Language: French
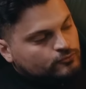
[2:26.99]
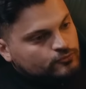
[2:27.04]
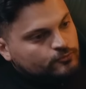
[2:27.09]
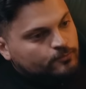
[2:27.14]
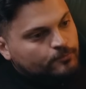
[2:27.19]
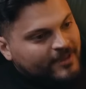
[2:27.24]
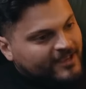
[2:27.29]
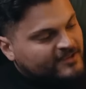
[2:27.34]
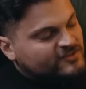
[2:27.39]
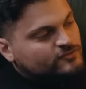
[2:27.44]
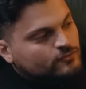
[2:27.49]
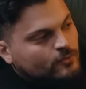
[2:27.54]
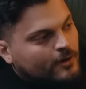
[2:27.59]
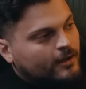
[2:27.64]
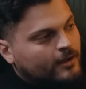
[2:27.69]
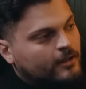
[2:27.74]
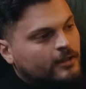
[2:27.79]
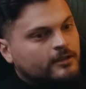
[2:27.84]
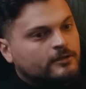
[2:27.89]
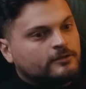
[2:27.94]
tu
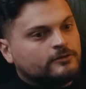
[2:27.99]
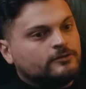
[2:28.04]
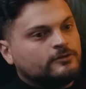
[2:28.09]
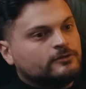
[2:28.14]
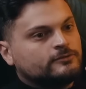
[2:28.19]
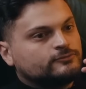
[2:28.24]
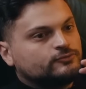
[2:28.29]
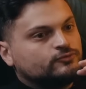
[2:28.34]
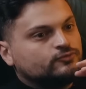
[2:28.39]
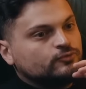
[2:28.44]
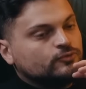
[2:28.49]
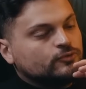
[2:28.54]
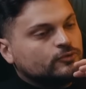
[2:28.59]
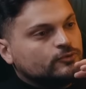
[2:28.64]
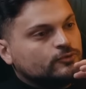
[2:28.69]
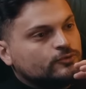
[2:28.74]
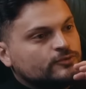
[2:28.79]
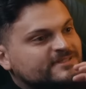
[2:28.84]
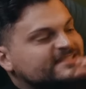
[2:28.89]
perçois euh, tout le,